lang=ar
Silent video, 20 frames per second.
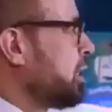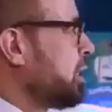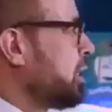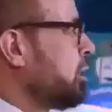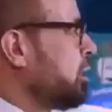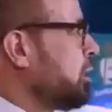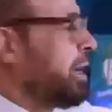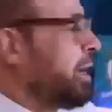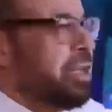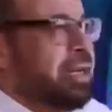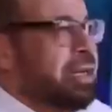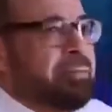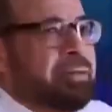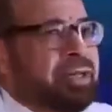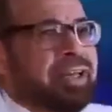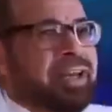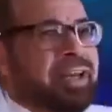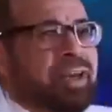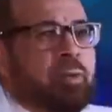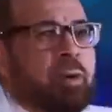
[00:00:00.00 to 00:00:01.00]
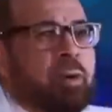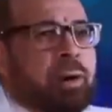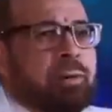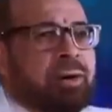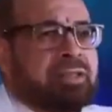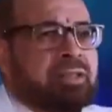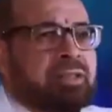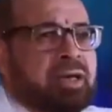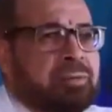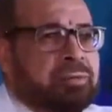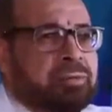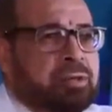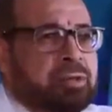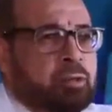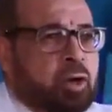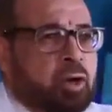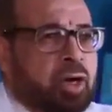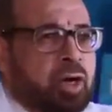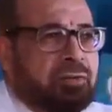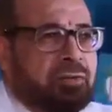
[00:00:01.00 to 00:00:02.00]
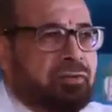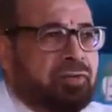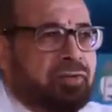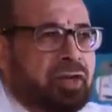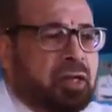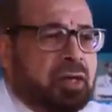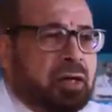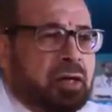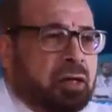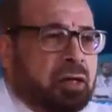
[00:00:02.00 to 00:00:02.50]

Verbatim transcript: وبعدين لما يتخانقوا مع بعض طيب الزوج هينام فيه